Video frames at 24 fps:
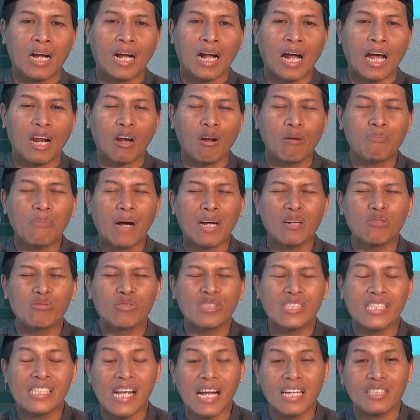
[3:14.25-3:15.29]
Kalau
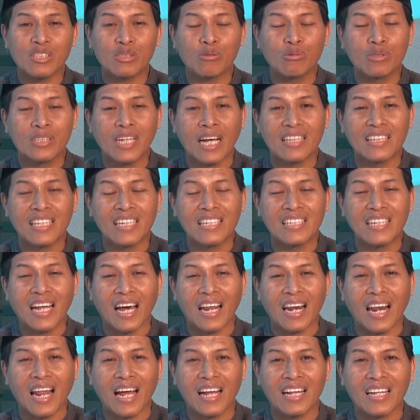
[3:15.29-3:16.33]
manusia sudah
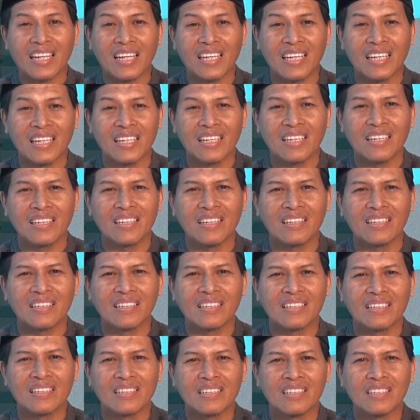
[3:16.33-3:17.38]
tidak lagi
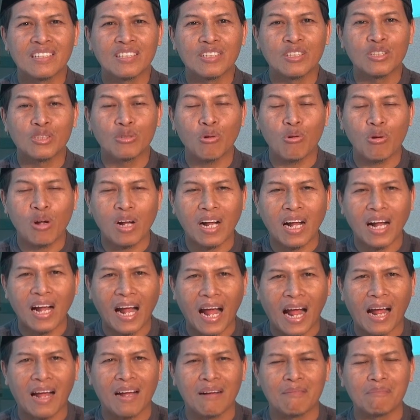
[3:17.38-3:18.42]

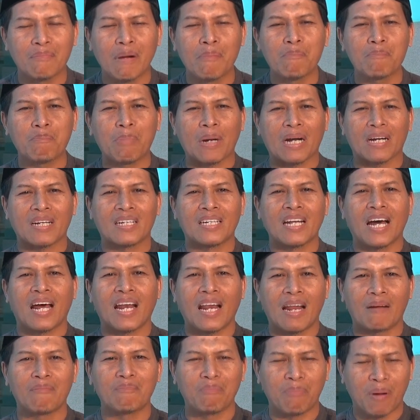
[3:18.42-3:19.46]
suka
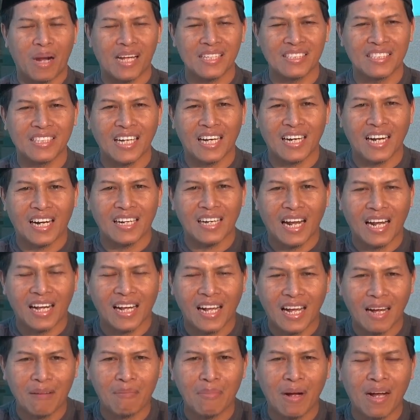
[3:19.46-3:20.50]
memperdalam pelajaran
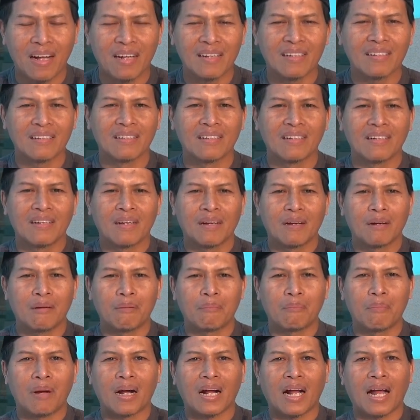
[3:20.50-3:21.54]
agama,
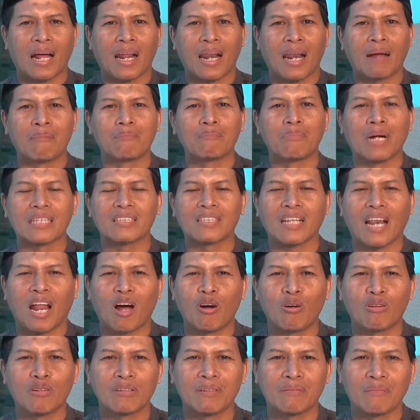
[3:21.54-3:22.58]
maka lambat
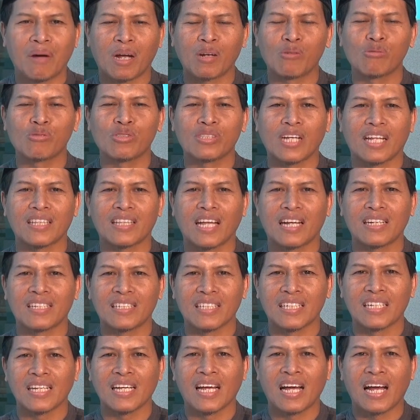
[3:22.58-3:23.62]
laun manusia
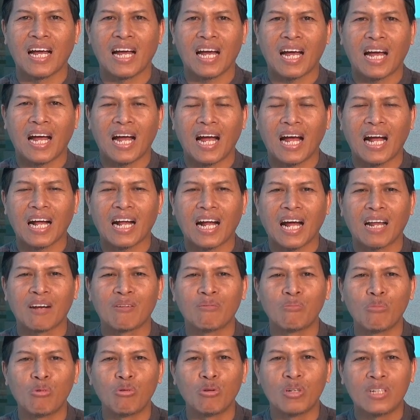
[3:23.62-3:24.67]
tadi akan
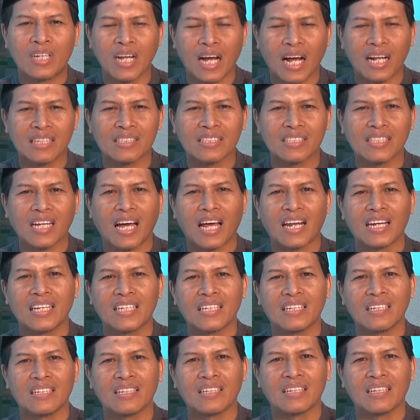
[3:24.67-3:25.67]
mudah sekali